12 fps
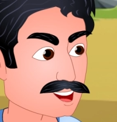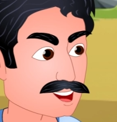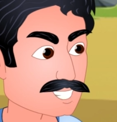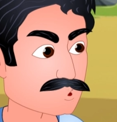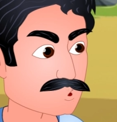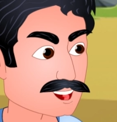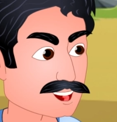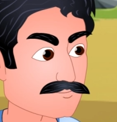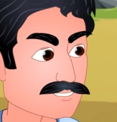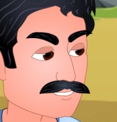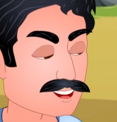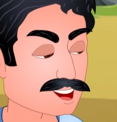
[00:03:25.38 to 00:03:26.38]

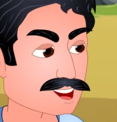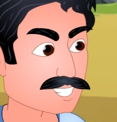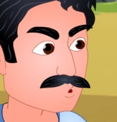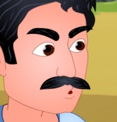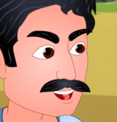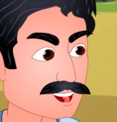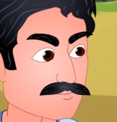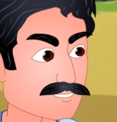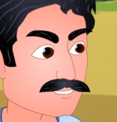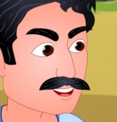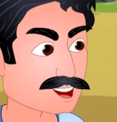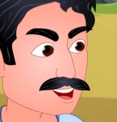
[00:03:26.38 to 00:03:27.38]
వండుకోవడానికి కట్టెలు కావాలి
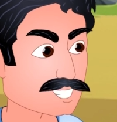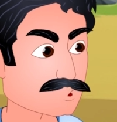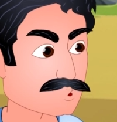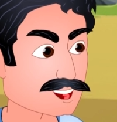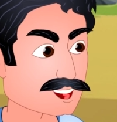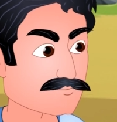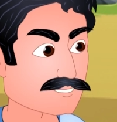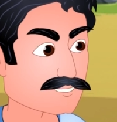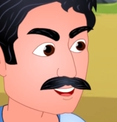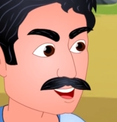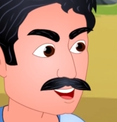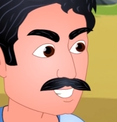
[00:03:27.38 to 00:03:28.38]
కాబట్టి
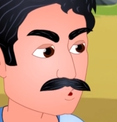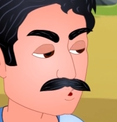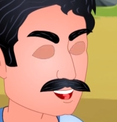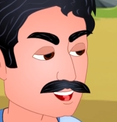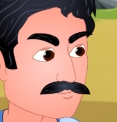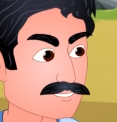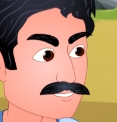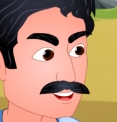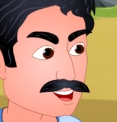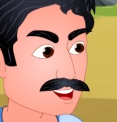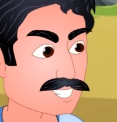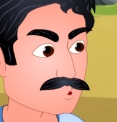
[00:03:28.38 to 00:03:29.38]
ఎంత అవసరం ఉంటే
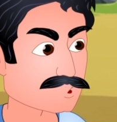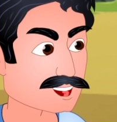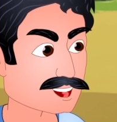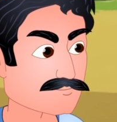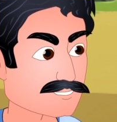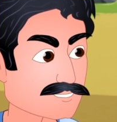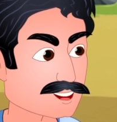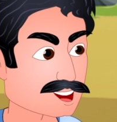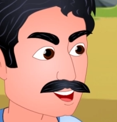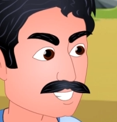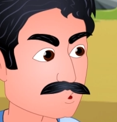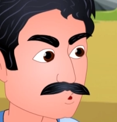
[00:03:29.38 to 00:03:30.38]
అంతవరకే చెట్లను
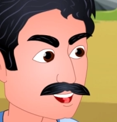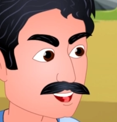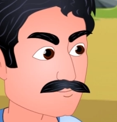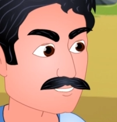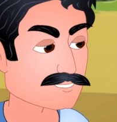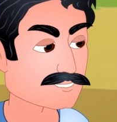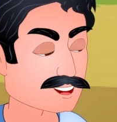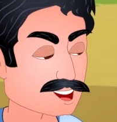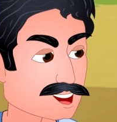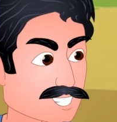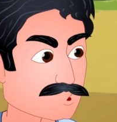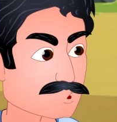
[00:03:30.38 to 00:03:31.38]
కొట్టుకుందామని చెప్పాను
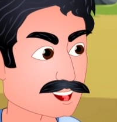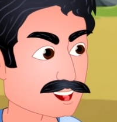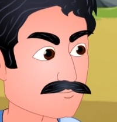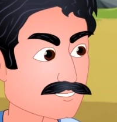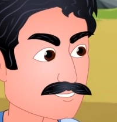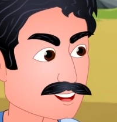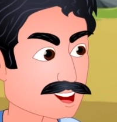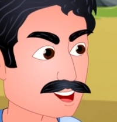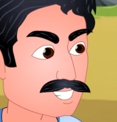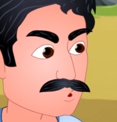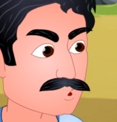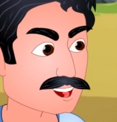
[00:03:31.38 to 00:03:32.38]
నా మాట
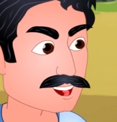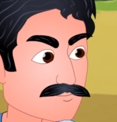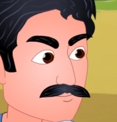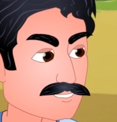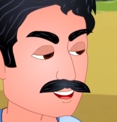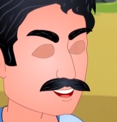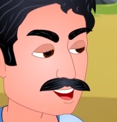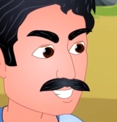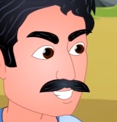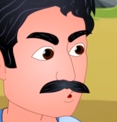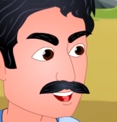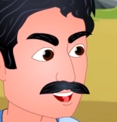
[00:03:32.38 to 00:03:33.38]
విన్నారా
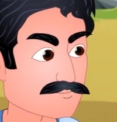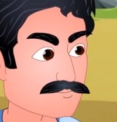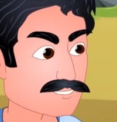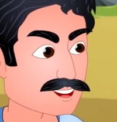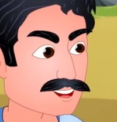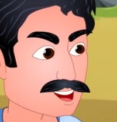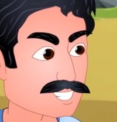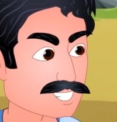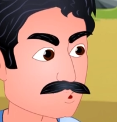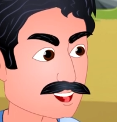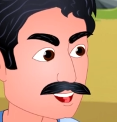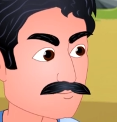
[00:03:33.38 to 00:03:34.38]
లేదు
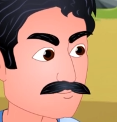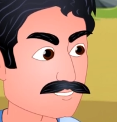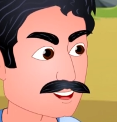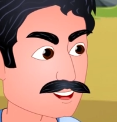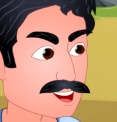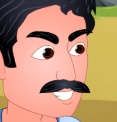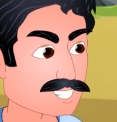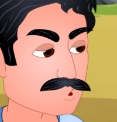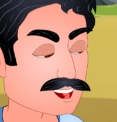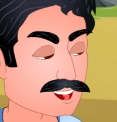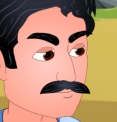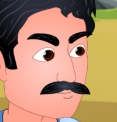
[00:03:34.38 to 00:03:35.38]
ఒకరిని మించి మరొకరు
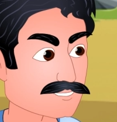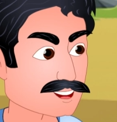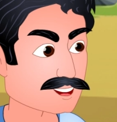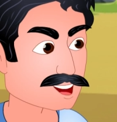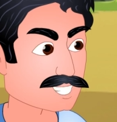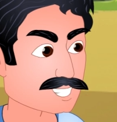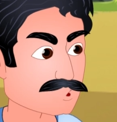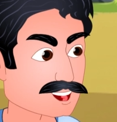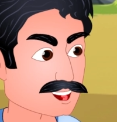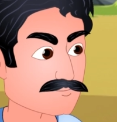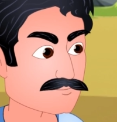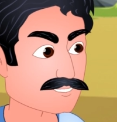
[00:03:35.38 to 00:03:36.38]
డబ్బులు
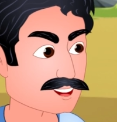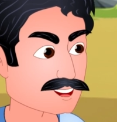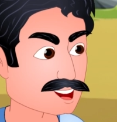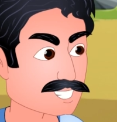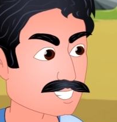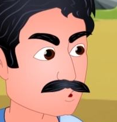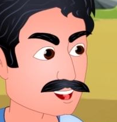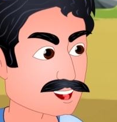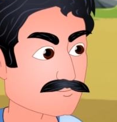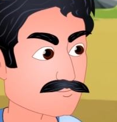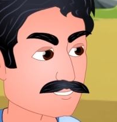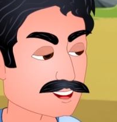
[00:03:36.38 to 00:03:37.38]
బాగా సంపాదించాలని
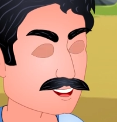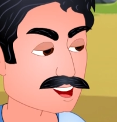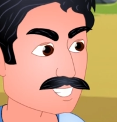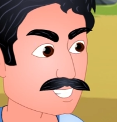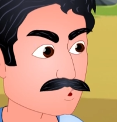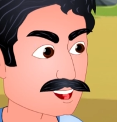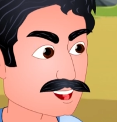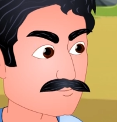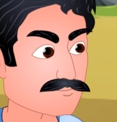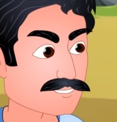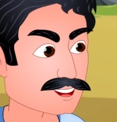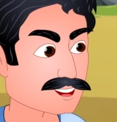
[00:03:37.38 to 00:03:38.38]
రాత్రి
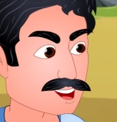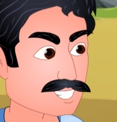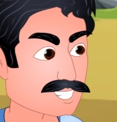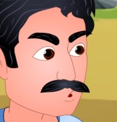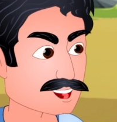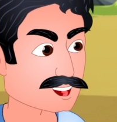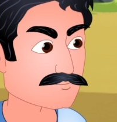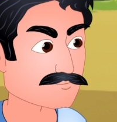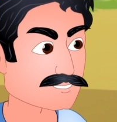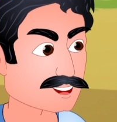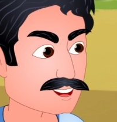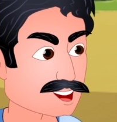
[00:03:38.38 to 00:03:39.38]
పగలు అనే తేడా లేకుండా
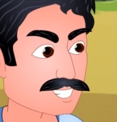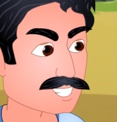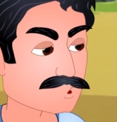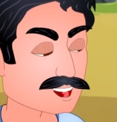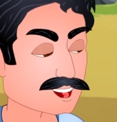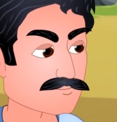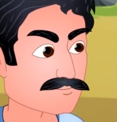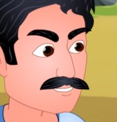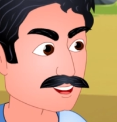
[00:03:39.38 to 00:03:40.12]
చెట్లను నరికారు